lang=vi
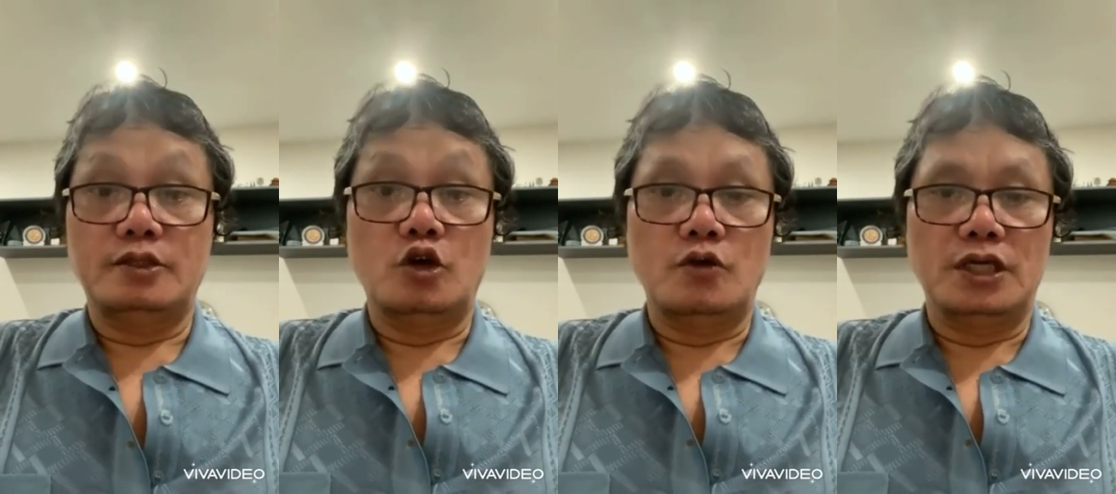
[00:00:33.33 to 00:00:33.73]

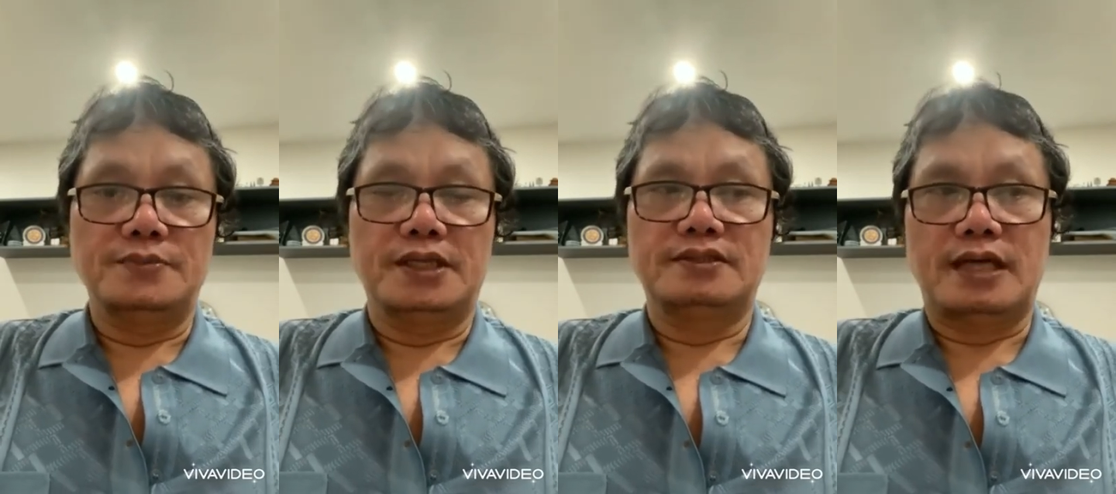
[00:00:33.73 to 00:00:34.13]
vô người
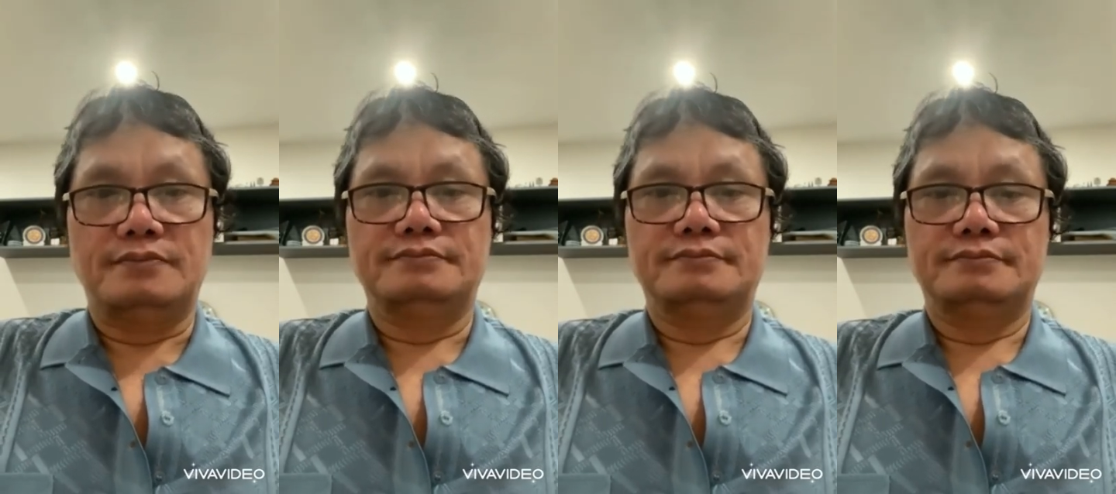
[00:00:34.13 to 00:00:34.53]
mình xong
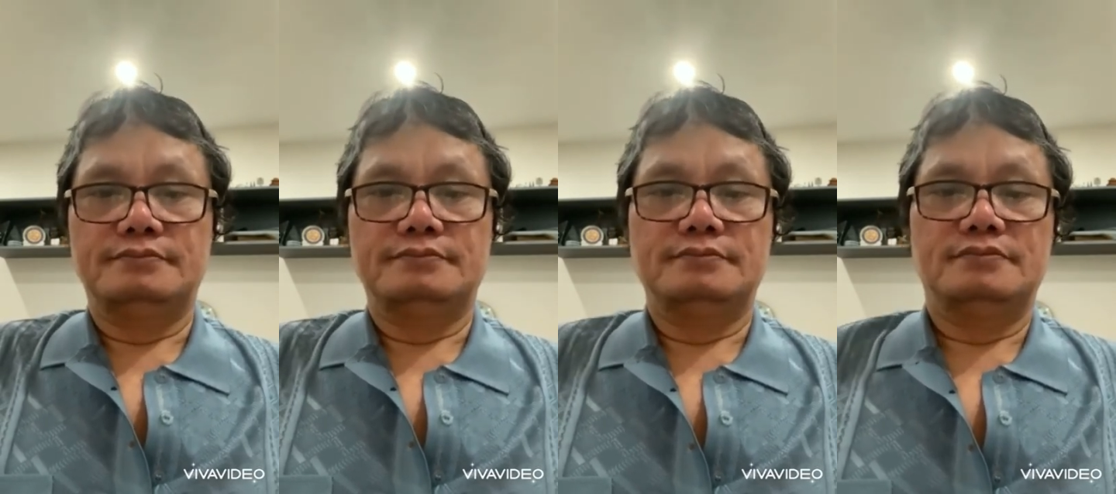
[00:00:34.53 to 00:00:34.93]

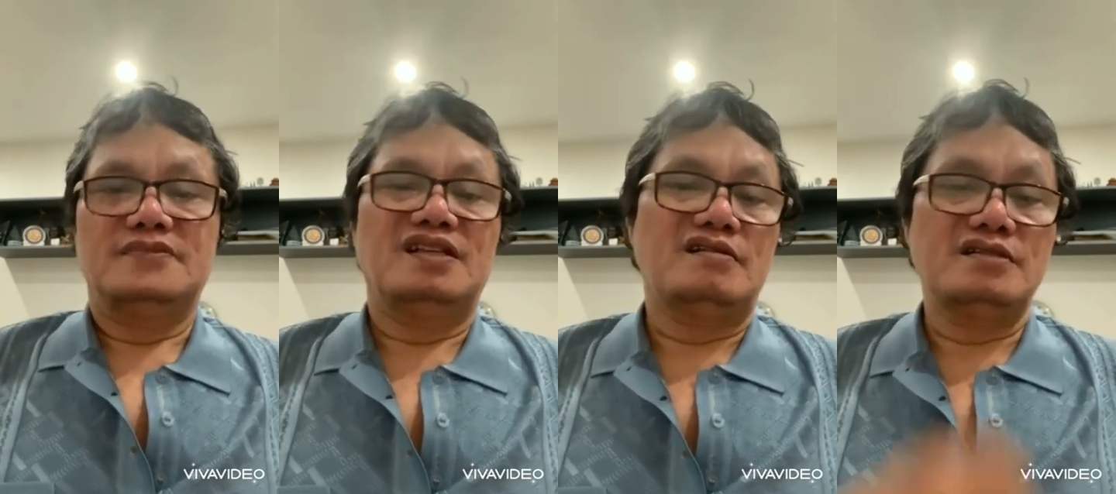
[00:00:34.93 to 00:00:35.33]

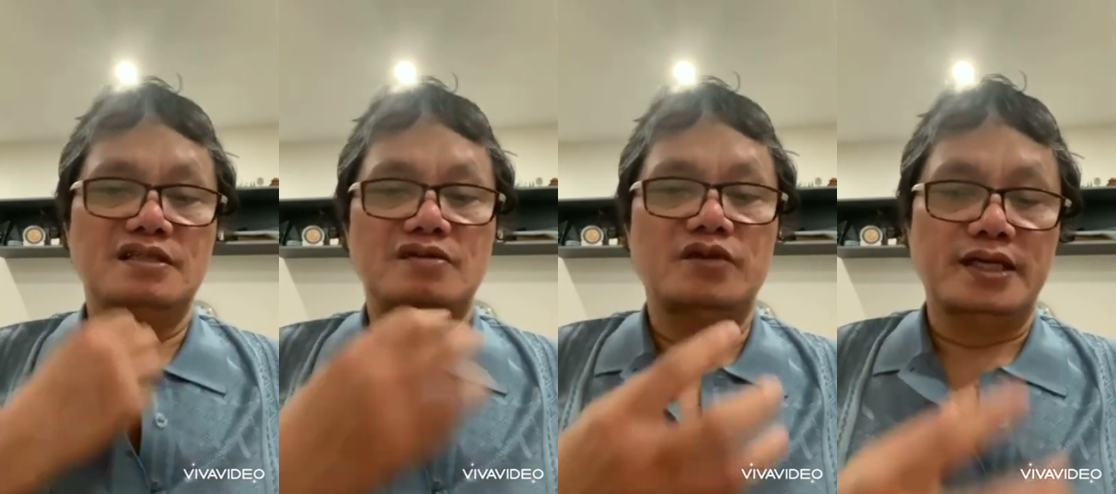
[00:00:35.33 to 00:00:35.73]
nó sinh
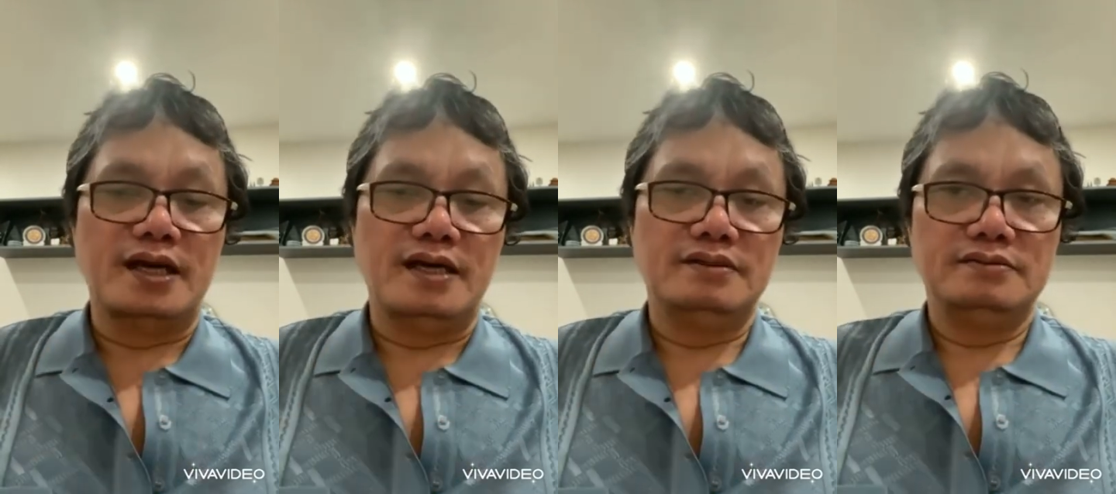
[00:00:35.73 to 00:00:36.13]
sôi nảy nở